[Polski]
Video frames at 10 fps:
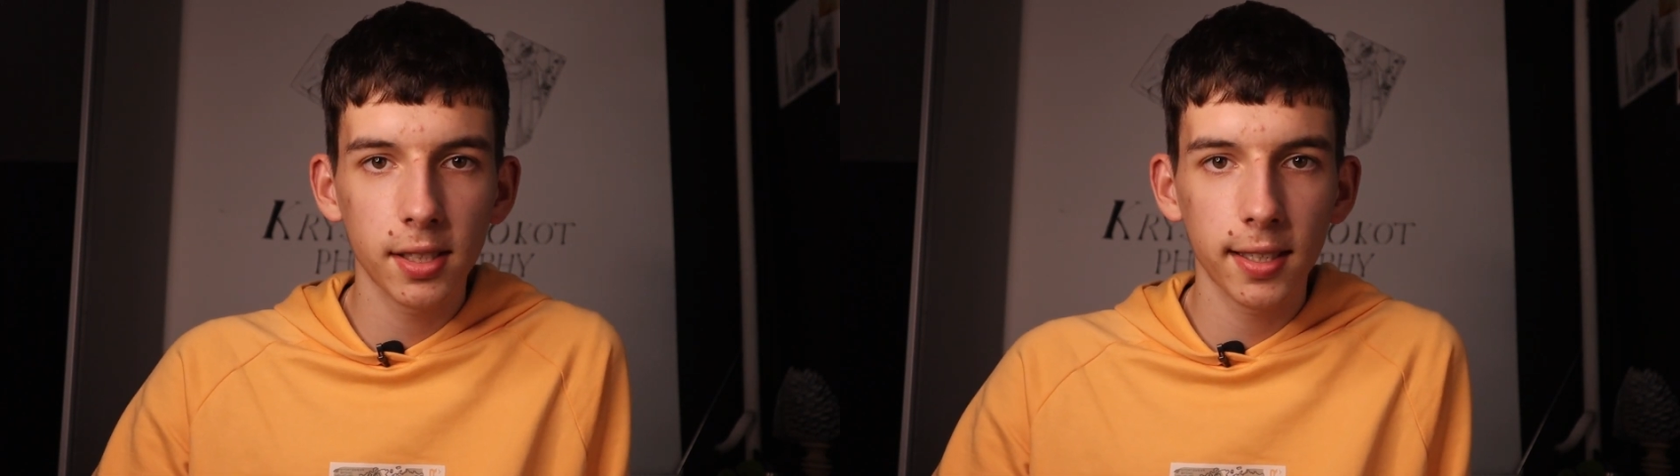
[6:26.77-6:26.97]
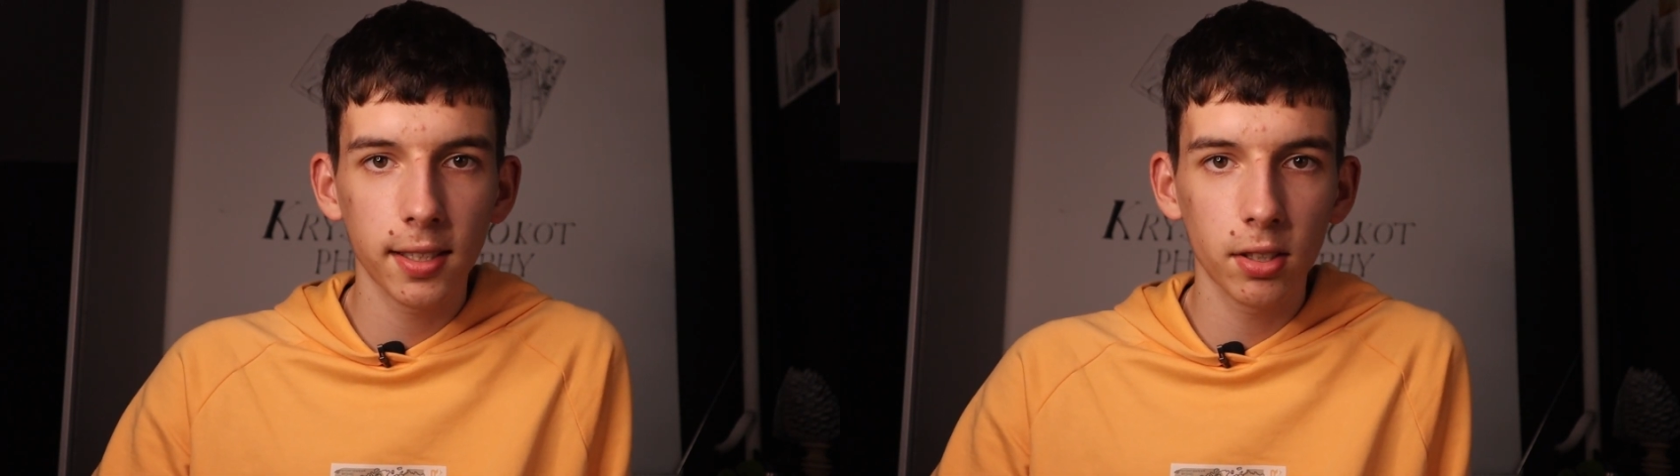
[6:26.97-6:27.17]

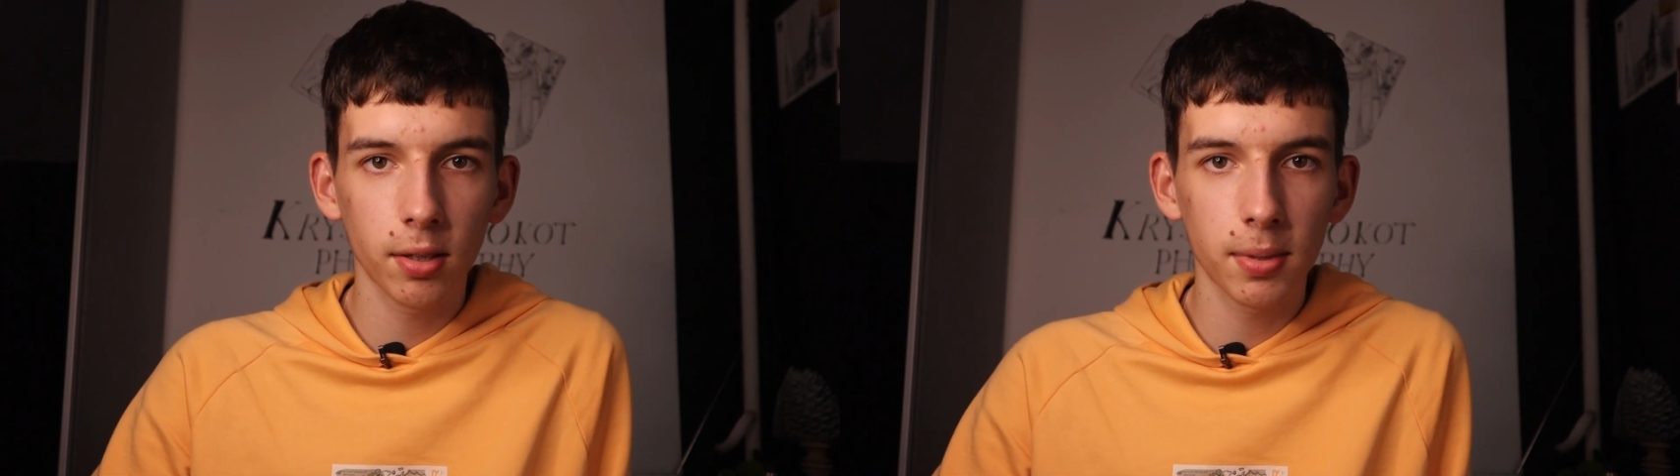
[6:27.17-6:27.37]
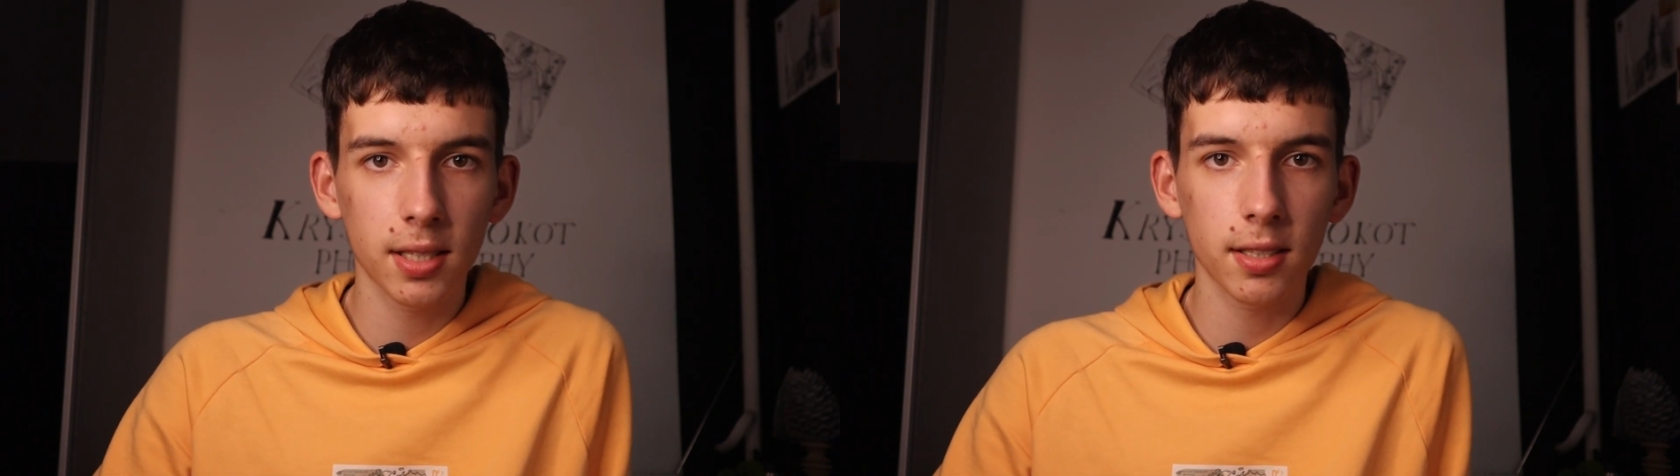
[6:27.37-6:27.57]
dla niego
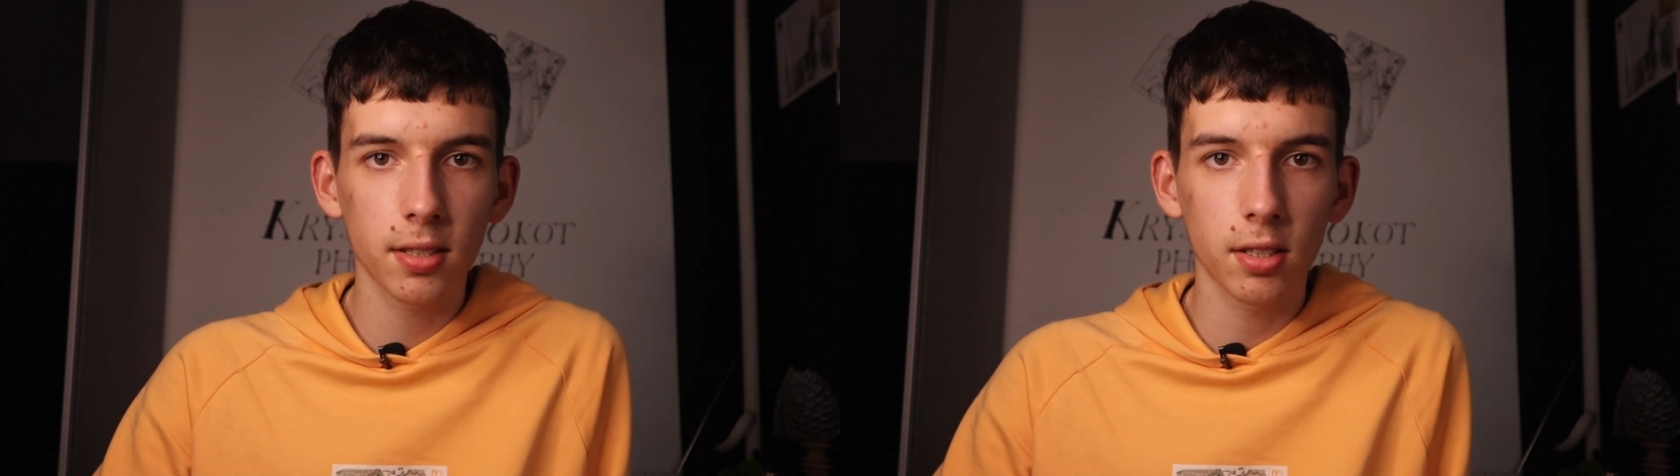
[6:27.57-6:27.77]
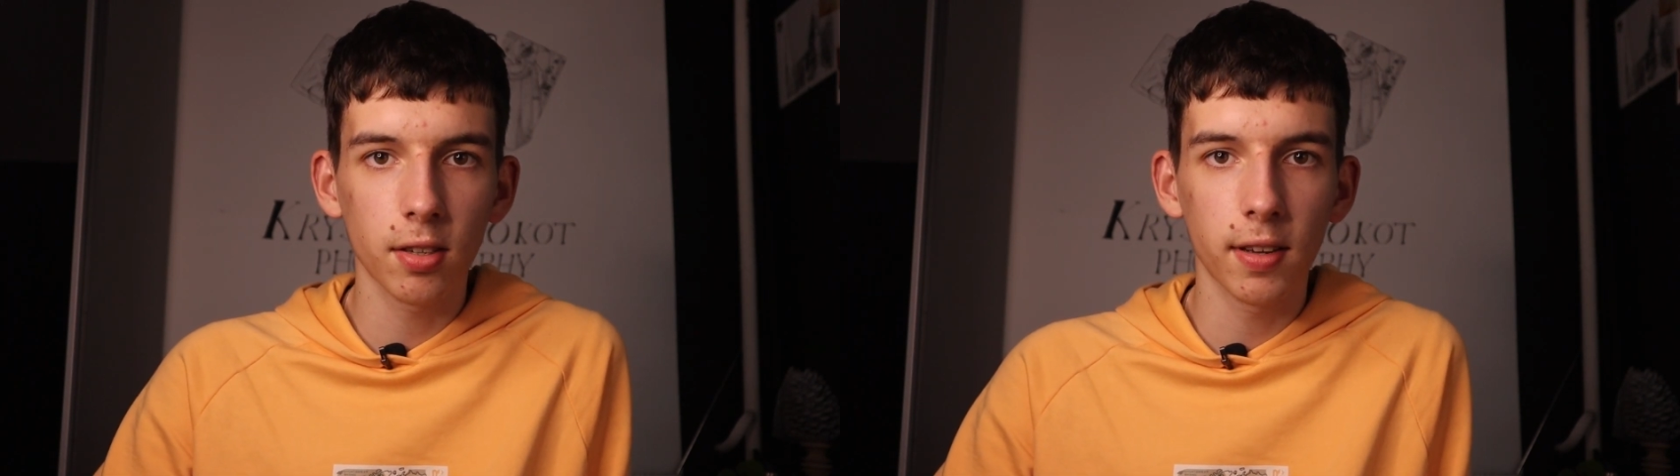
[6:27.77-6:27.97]
dobre
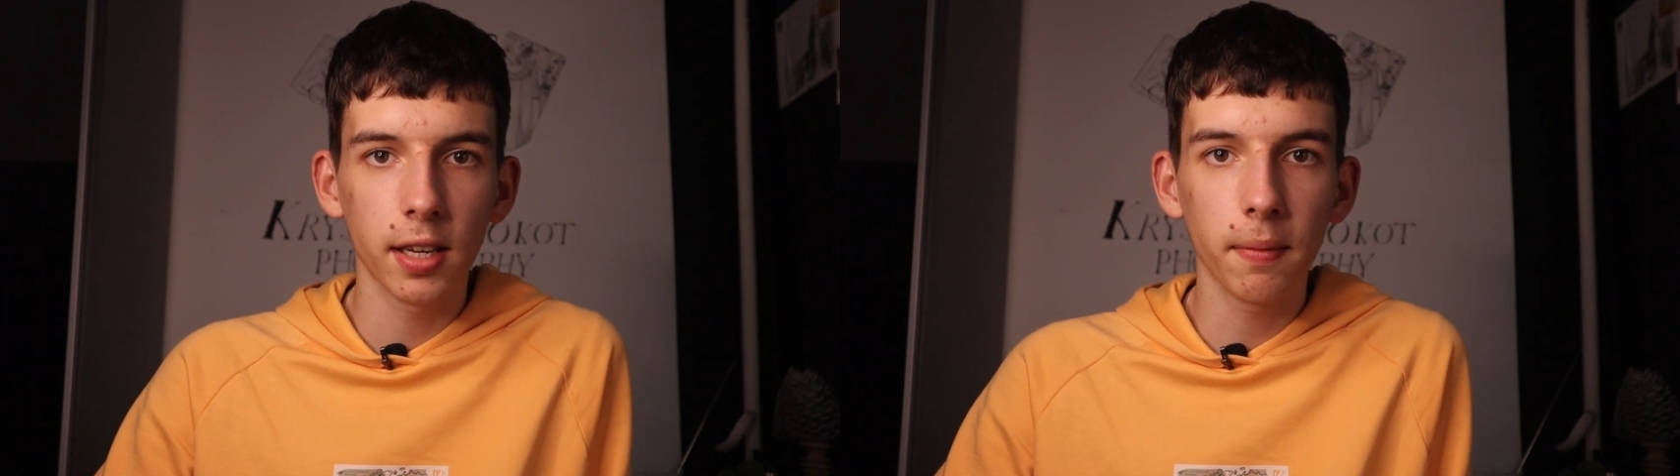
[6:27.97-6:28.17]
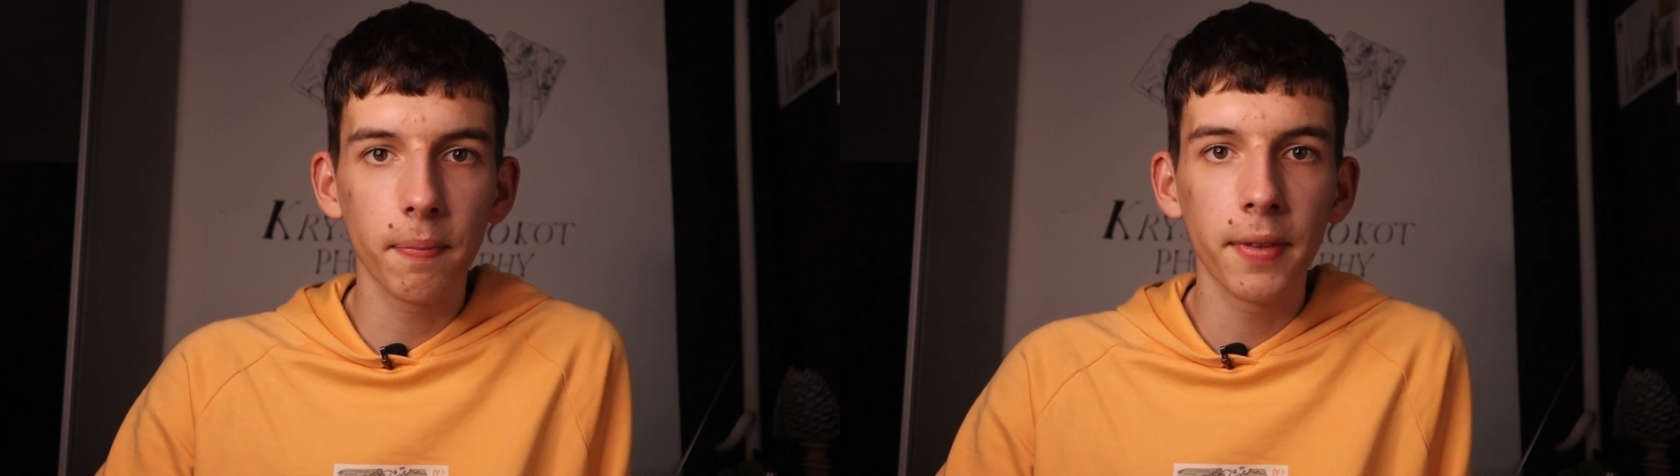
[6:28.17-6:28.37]
zastosowanie.